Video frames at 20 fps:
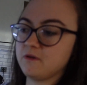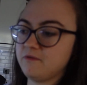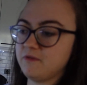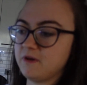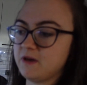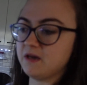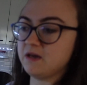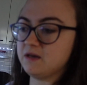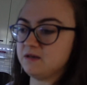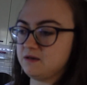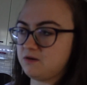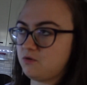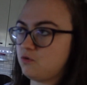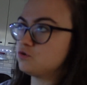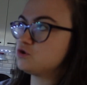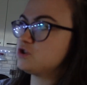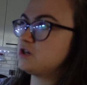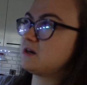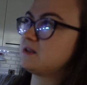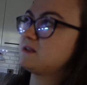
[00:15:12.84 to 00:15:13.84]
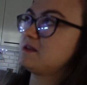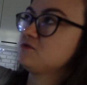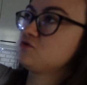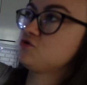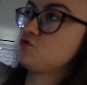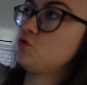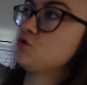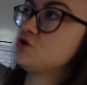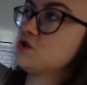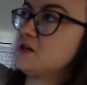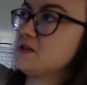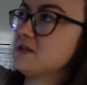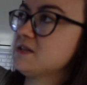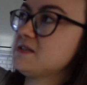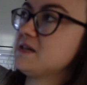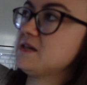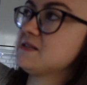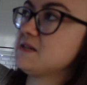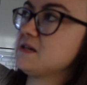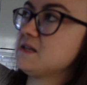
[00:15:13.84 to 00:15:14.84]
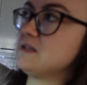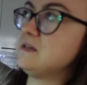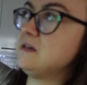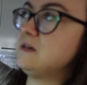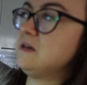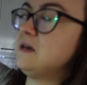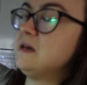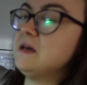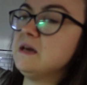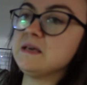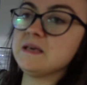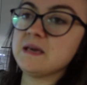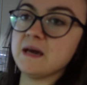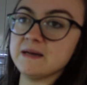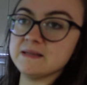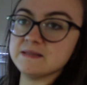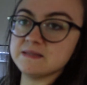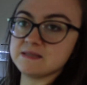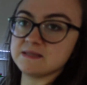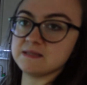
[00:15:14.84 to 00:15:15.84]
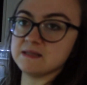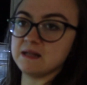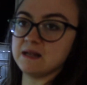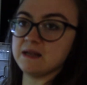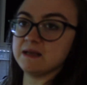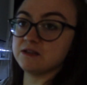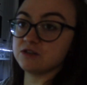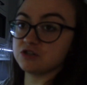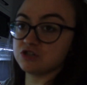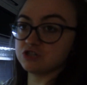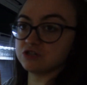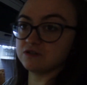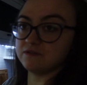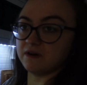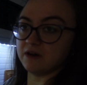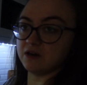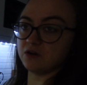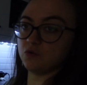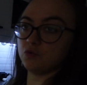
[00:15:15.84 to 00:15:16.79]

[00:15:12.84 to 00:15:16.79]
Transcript: ve ocakta, ocağında zaten Kendisinin led ışığı var.